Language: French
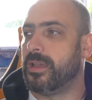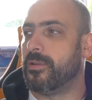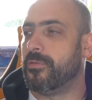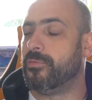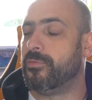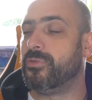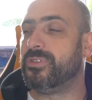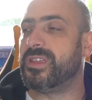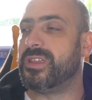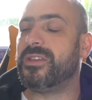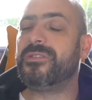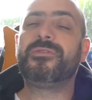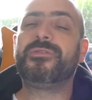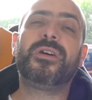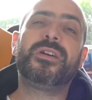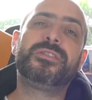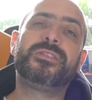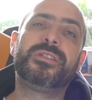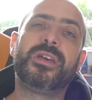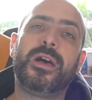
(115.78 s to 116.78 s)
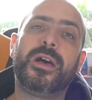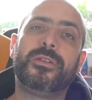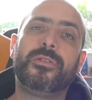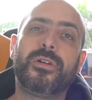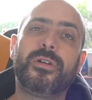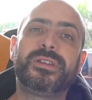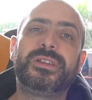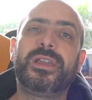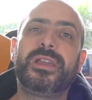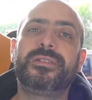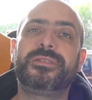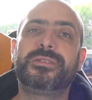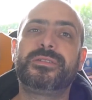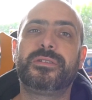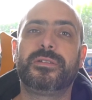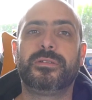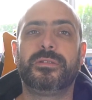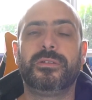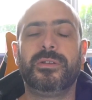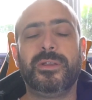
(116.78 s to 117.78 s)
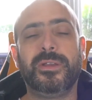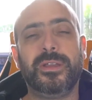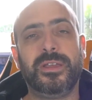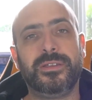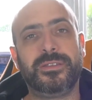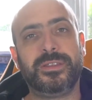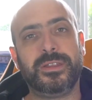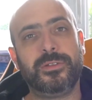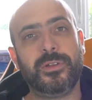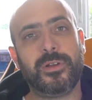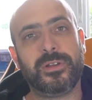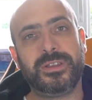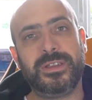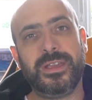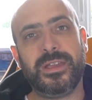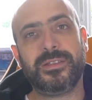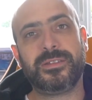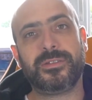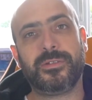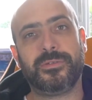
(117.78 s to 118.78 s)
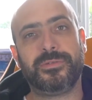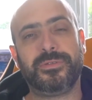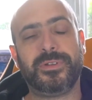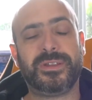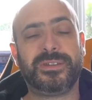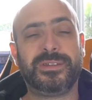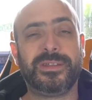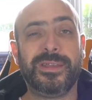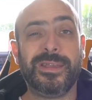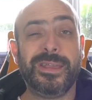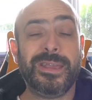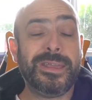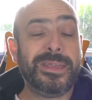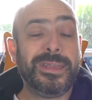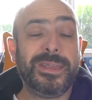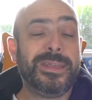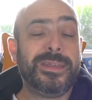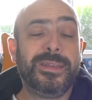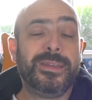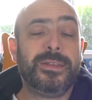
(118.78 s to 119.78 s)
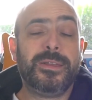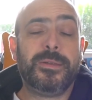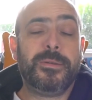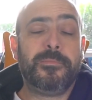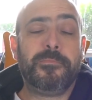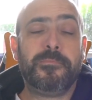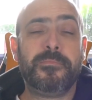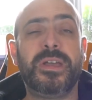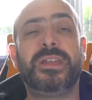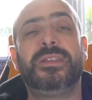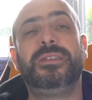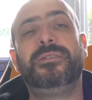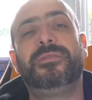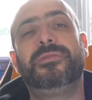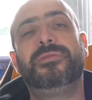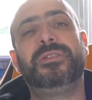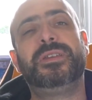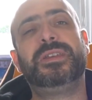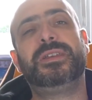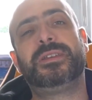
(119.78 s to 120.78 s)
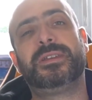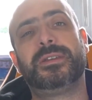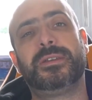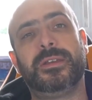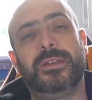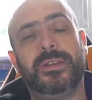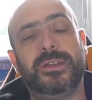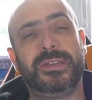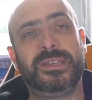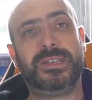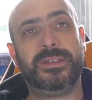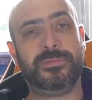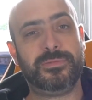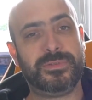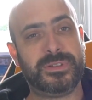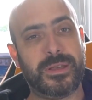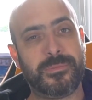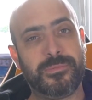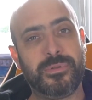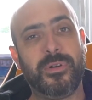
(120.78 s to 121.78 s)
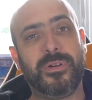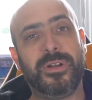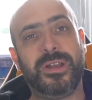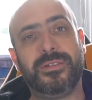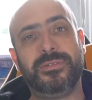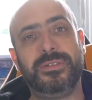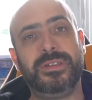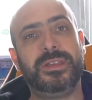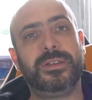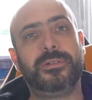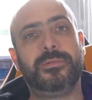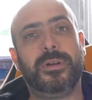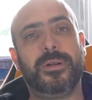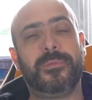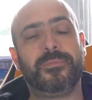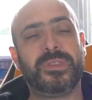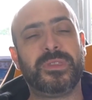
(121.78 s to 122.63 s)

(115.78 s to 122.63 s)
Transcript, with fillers: vous êtes face à un orchestre. Et cet orchestre, en fait, magnifique, qui vous apprend la vie, quoi.